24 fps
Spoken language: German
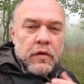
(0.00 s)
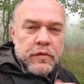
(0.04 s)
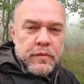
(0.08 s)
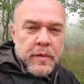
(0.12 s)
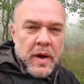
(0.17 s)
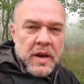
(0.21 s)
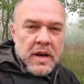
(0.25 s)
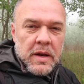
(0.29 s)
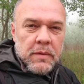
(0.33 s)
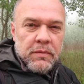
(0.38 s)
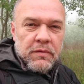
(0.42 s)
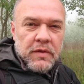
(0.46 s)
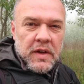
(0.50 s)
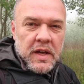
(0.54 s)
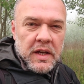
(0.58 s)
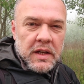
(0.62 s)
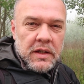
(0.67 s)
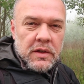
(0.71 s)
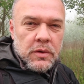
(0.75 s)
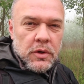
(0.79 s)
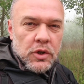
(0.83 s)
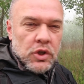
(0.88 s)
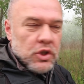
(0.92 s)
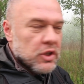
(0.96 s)
Auf meinem Weg
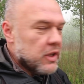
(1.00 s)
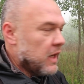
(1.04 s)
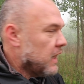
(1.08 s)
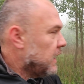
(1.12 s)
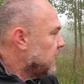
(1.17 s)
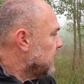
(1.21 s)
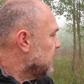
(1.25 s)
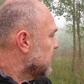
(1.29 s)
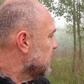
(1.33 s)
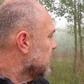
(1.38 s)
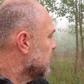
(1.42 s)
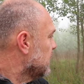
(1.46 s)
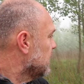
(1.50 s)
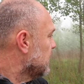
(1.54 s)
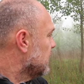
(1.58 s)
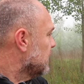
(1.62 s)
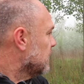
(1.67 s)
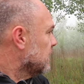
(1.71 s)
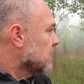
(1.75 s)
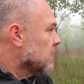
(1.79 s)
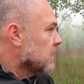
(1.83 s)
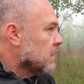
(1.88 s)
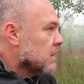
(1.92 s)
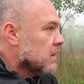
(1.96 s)
zur Stelle,
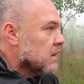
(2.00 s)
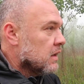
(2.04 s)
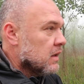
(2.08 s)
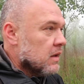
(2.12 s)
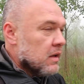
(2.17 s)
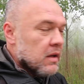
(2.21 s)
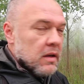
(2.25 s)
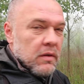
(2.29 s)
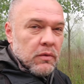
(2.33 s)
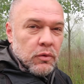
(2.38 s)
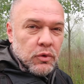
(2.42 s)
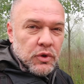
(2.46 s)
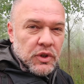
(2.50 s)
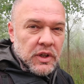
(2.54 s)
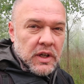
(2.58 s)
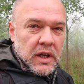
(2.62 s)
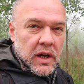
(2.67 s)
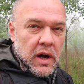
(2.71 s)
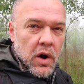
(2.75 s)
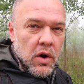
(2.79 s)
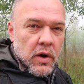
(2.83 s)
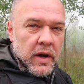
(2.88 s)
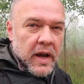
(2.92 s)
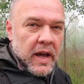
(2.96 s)
wo die
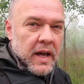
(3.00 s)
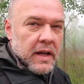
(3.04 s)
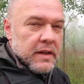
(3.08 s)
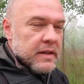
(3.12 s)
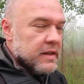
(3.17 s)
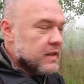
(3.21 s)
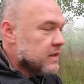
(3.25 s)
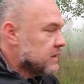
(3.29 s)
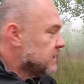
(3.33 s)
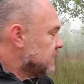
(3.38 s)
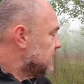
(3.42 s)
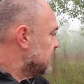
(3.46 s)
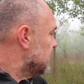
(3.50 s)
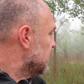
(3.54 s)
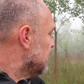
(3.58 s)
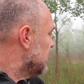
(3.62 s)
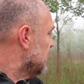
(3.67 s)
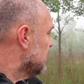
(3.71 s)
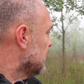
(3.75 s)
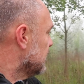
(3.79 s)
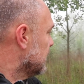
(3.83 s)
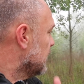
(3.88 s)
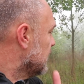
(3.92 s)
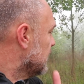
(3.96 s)
Graureiher nisten,